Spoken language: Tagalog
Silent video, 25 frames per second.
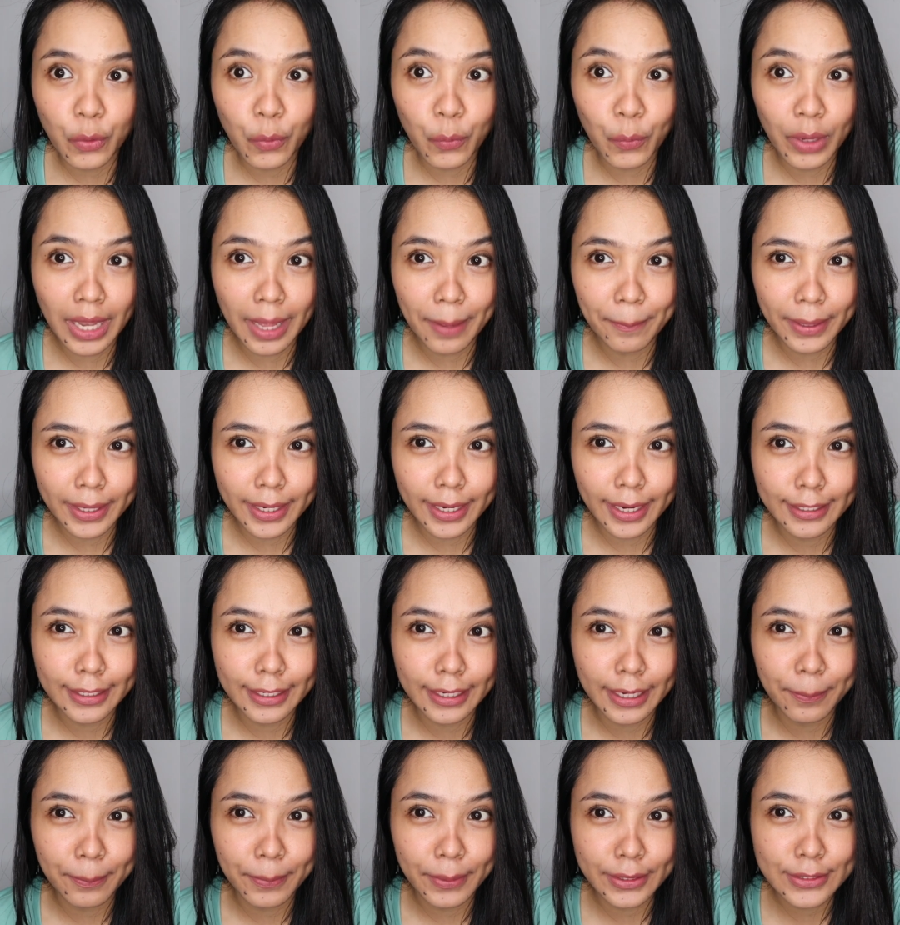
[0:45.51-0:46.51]
Kung wala pa ka
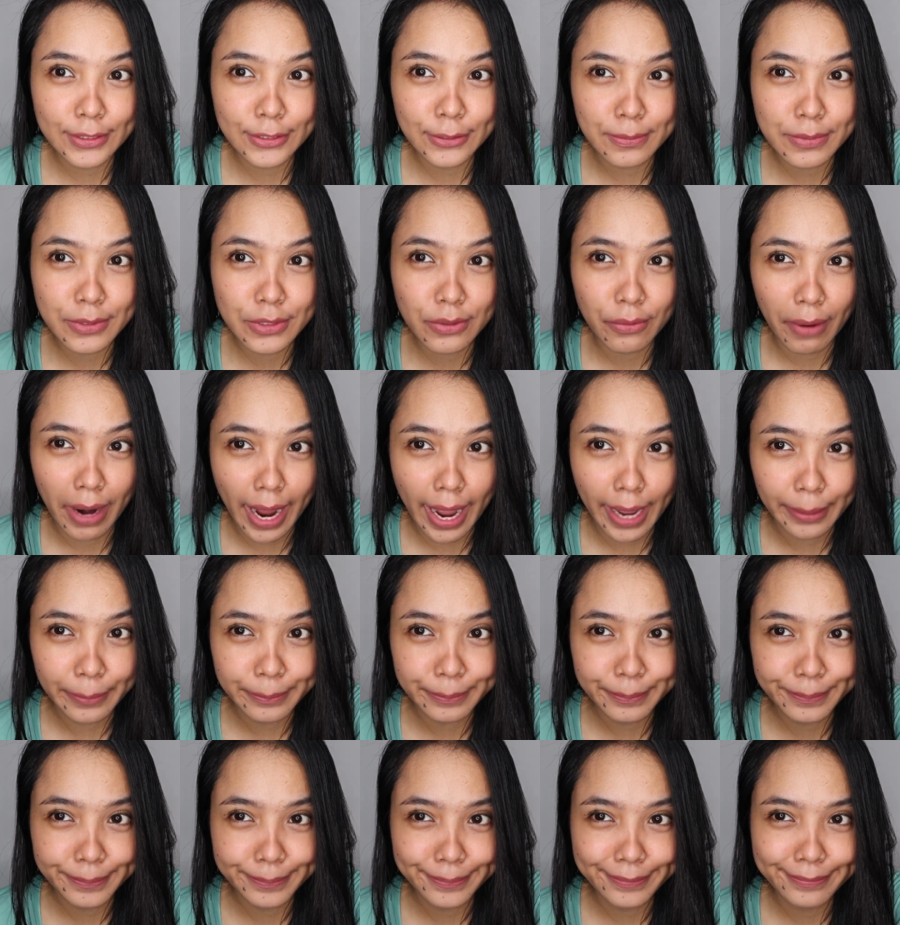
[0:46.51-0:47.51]

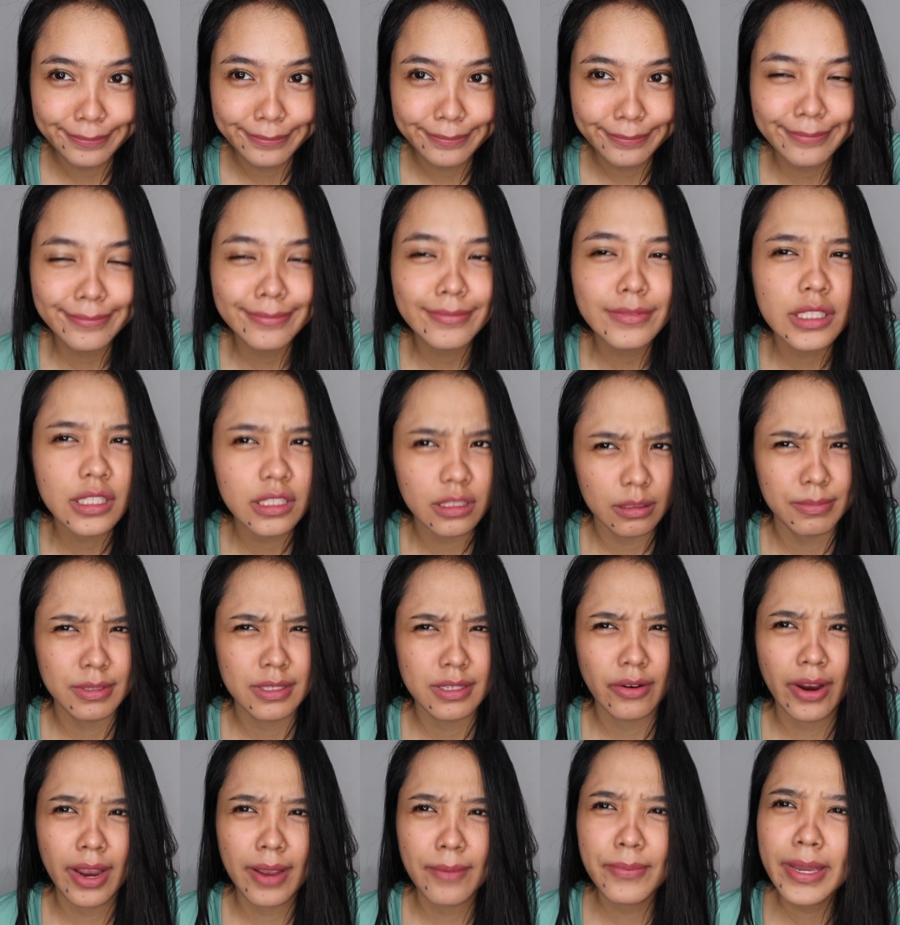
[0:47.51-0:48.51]
nakapag-subscribe,
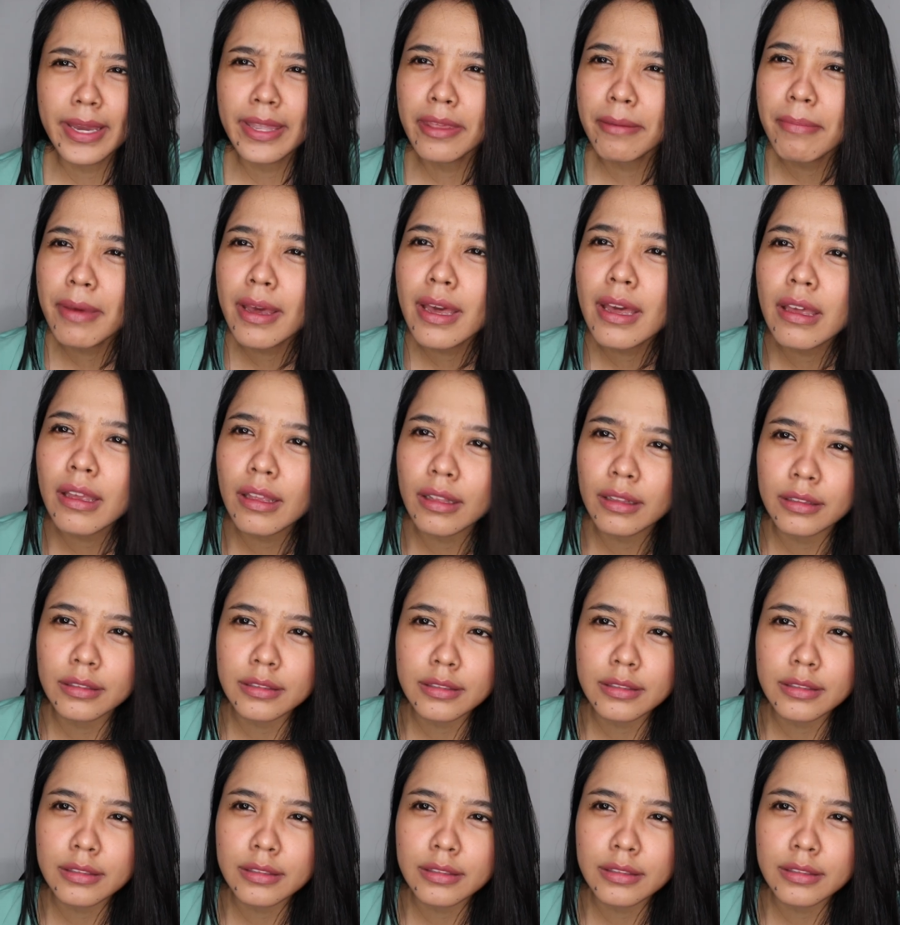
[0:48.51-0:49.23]
subscribe ka naman.